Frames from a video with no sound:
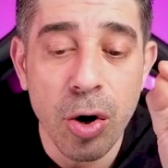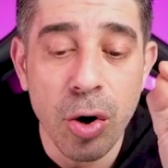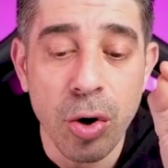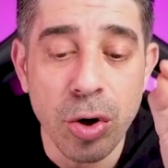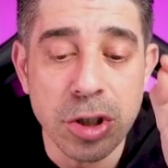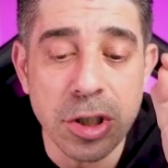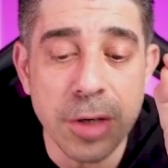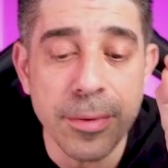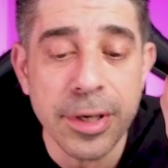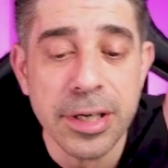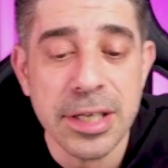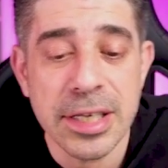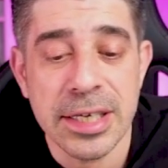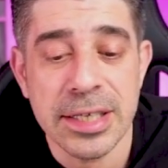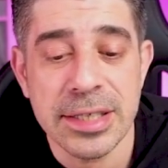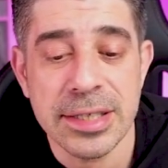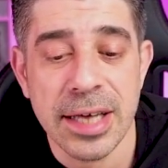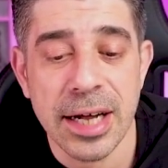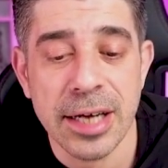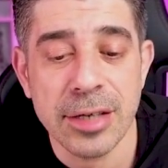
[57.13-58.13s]
O zaman
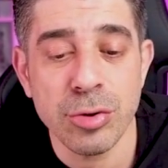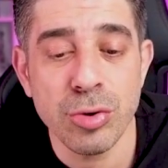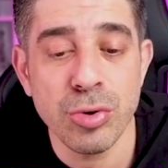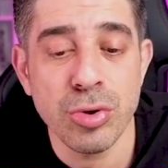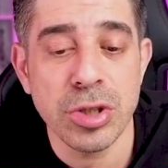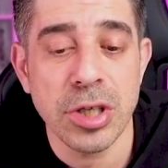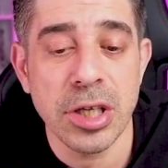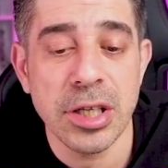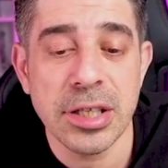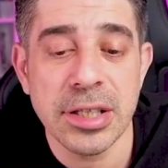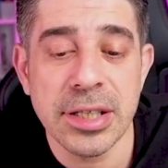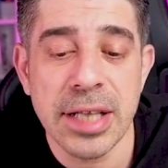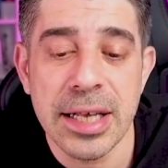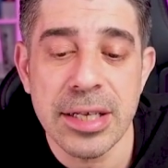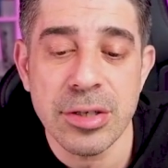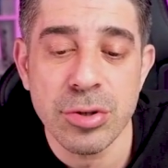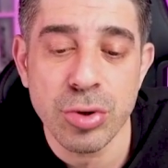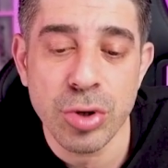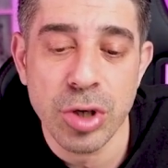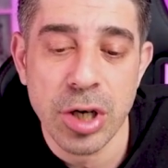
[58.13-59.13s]
x artı 3
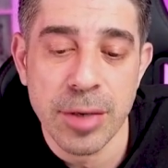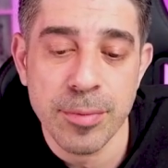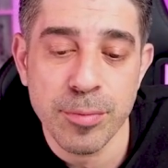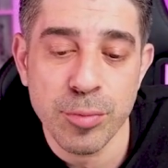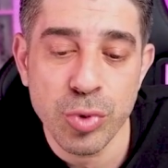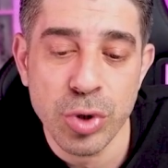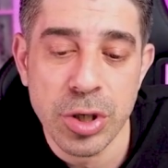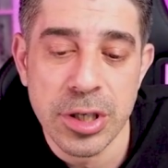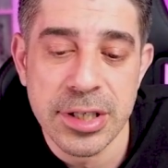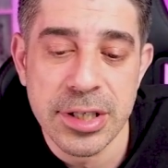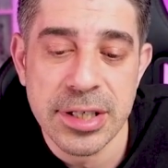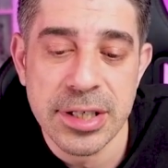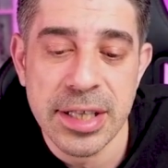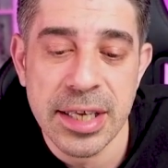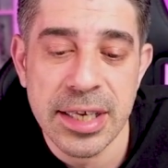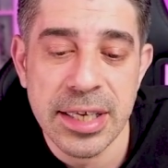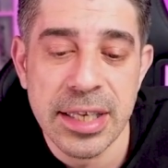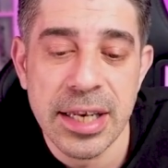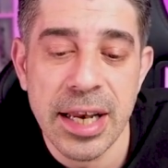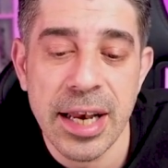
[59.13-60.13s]
dedikten sonra burası
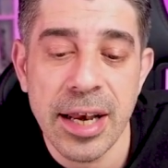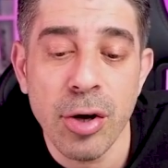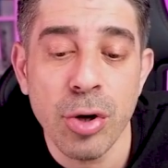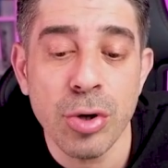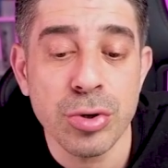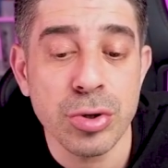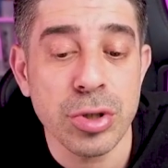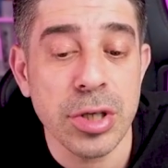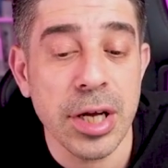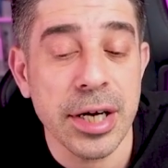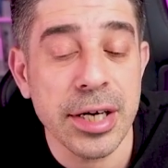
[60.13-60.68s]
da yine ne olsun